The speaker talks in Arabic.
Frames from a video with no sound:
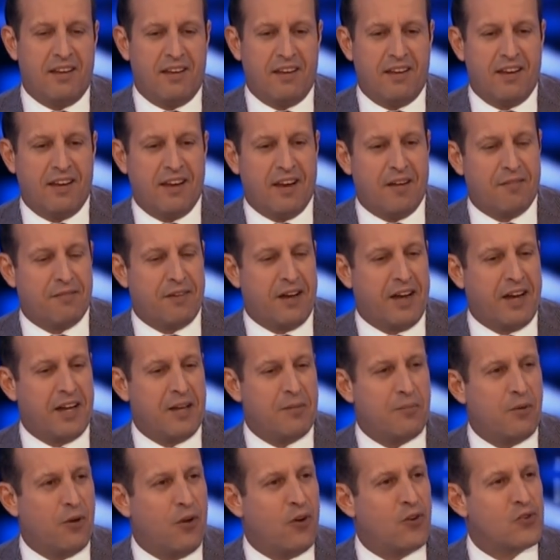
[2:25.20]
لا فارين
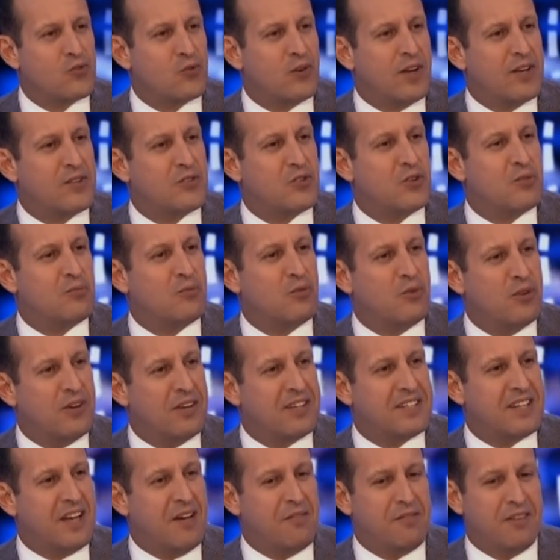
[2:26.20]
بلونش ولا سمول
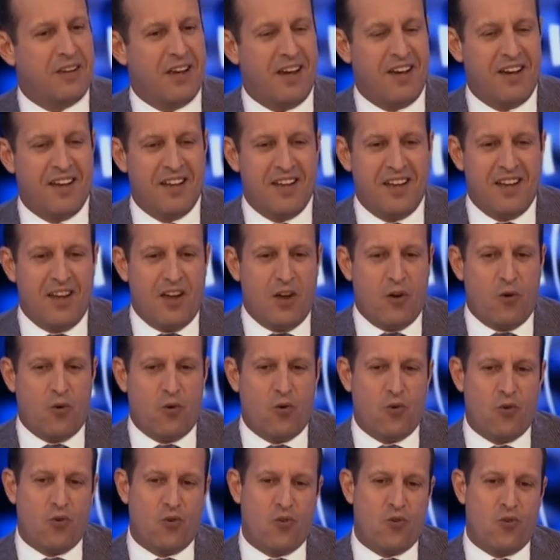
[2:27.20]
صافيه
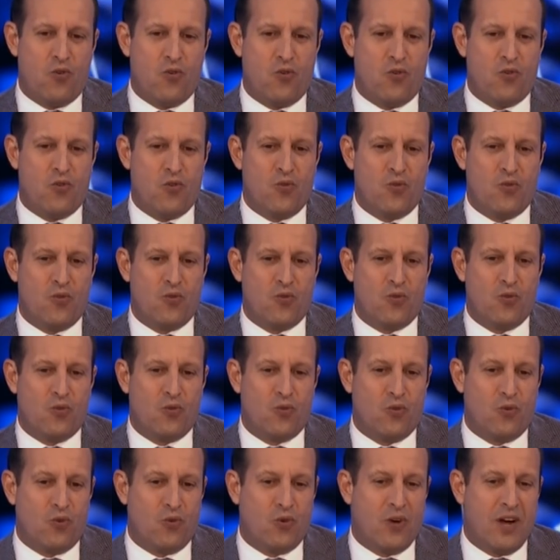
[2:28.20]

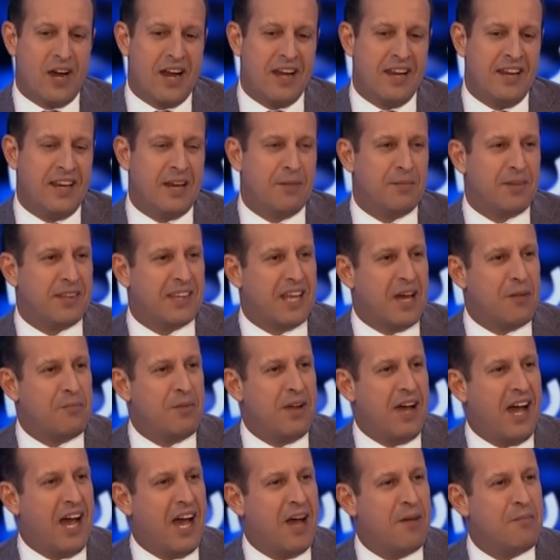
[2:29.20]
وخلينا من
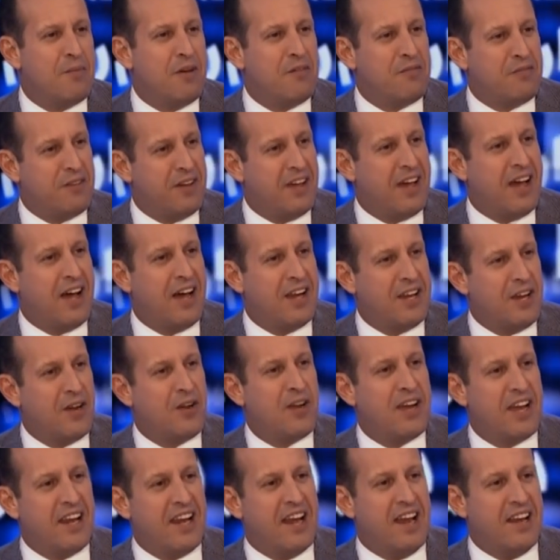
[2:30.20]
الطبيعه ما فيها اللي
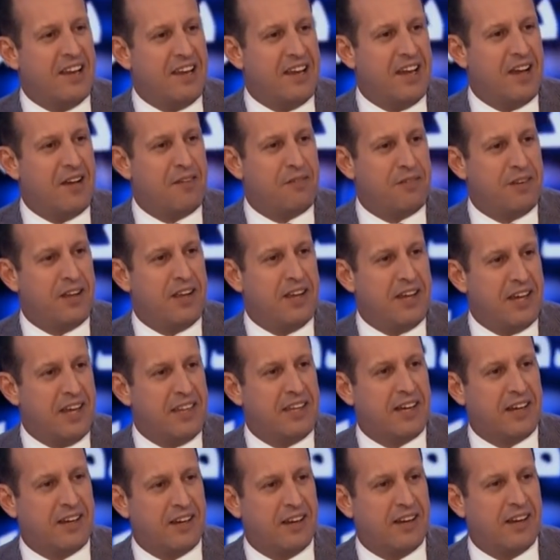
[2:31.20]
هي الالياف اللي هي
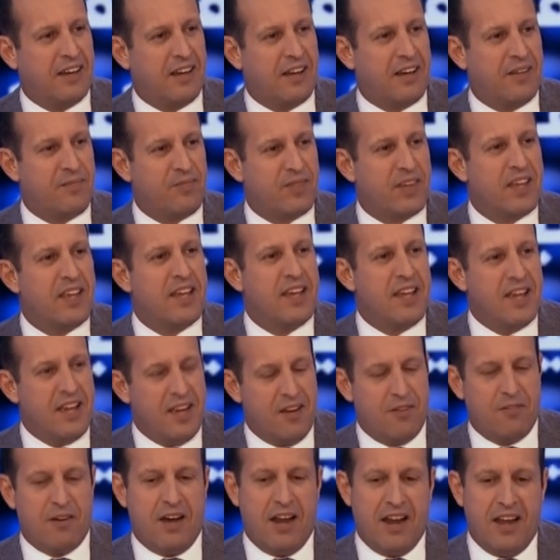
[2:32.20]
هذيك وينحيو النخاله
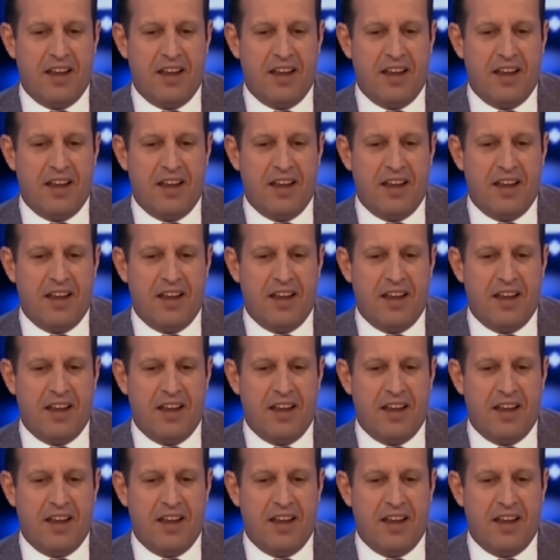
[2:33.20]
النخاله هي اللي